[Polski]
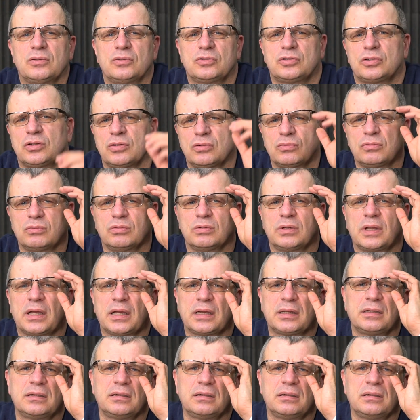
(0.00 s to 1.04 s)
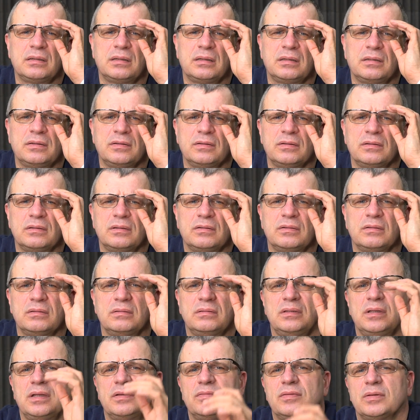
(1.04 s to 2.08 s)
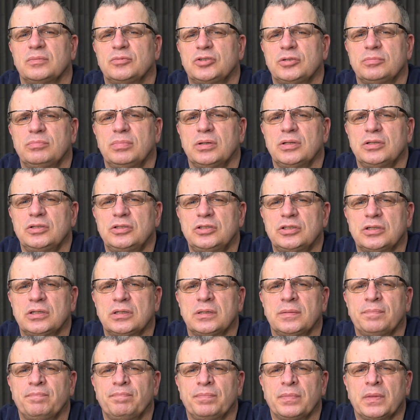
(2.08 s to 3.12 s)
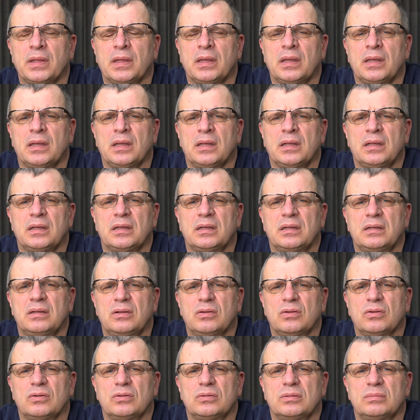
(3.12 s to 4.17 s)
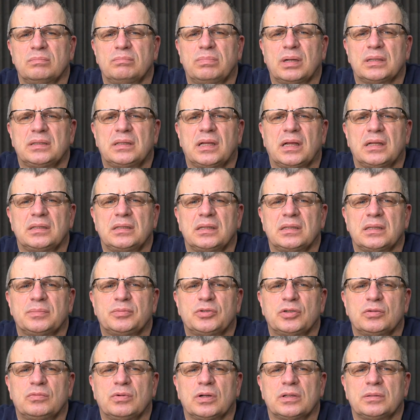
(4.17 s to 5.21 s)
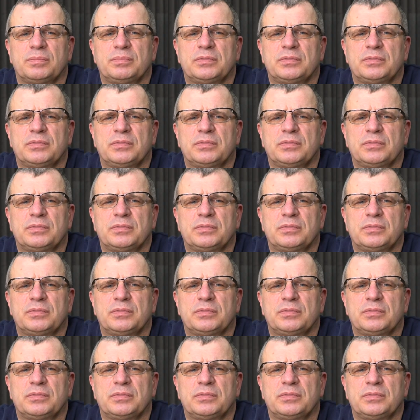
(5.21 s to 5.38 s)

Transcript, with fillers: Noszę okulary, e, nie wiem czy będzie Y, badanie na przykład